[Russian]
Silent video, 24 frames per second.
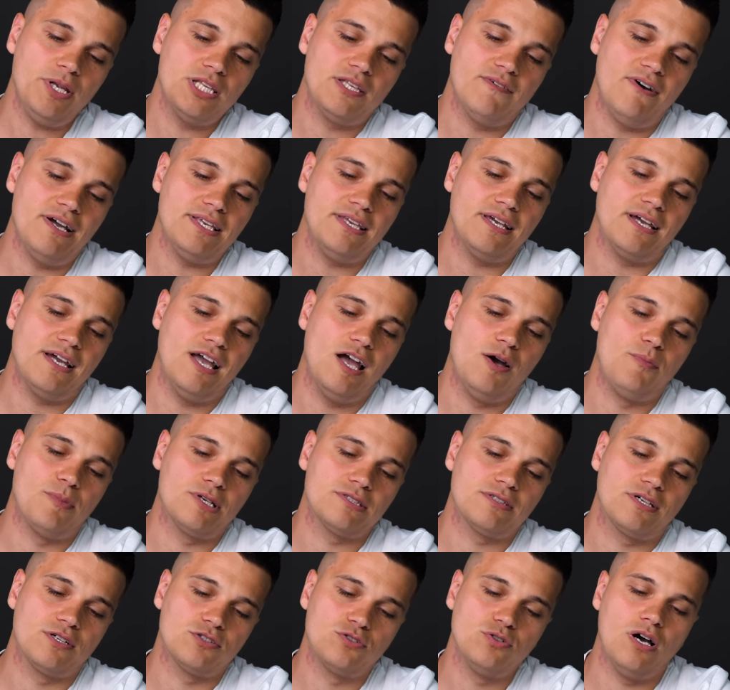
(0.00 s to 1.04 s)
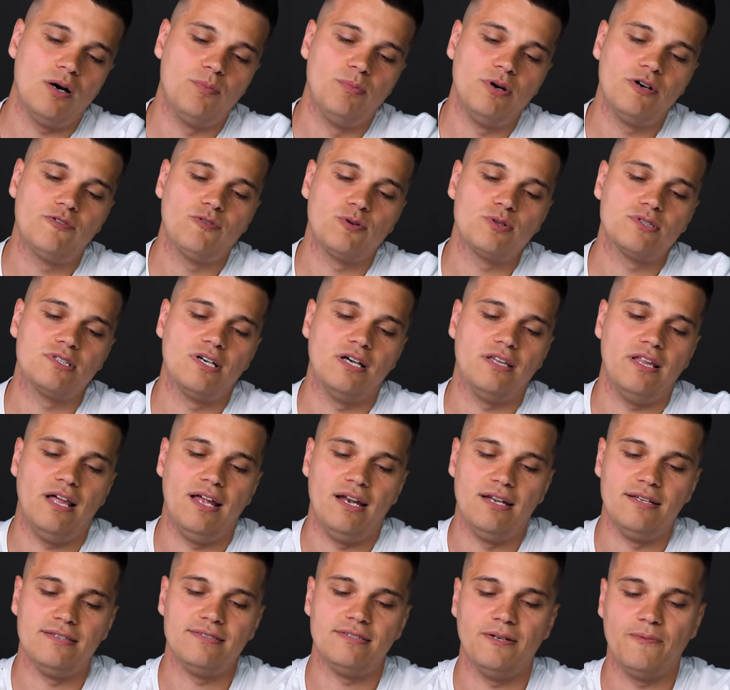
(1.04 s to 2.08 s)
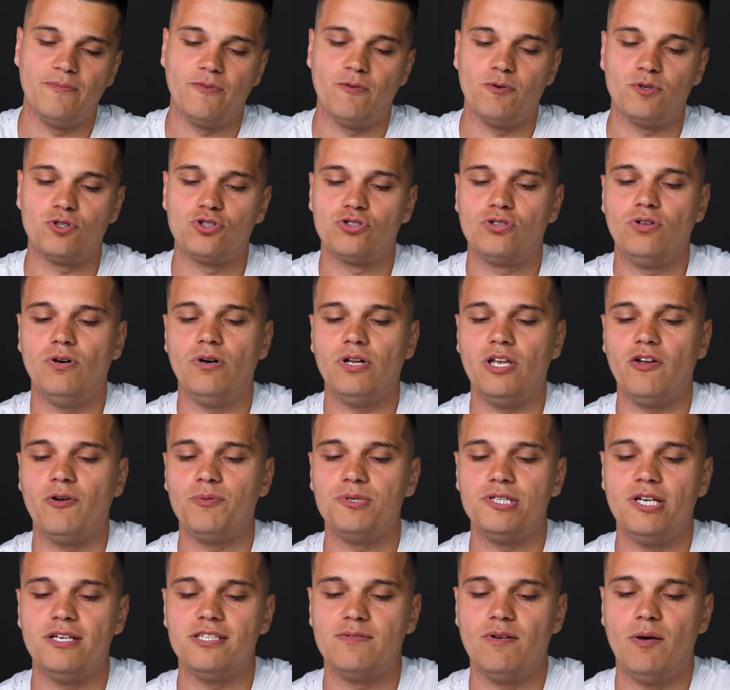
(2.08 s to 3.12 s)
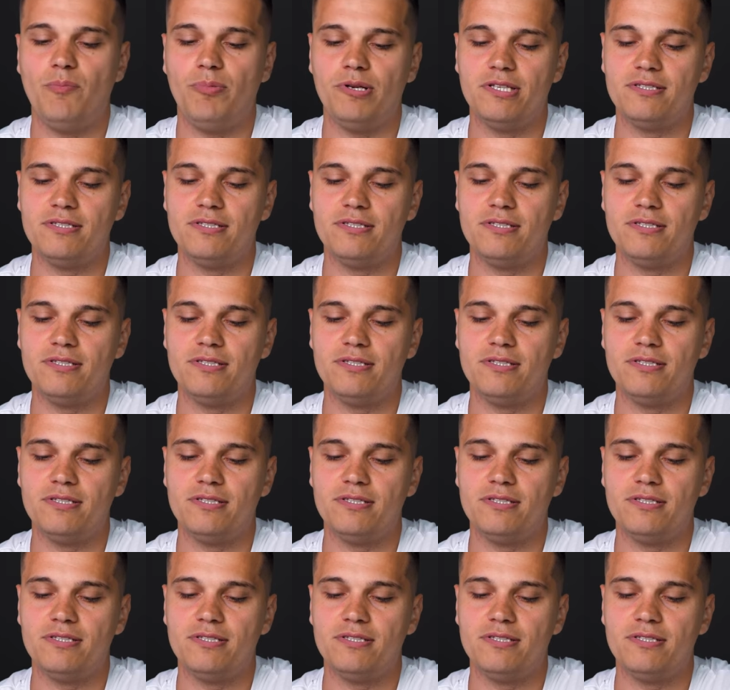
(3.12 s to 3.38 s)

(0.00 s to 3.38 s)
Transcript: Теперь давайте-ка я вам расскажу об их функциональности. Вот, что они вообще из себя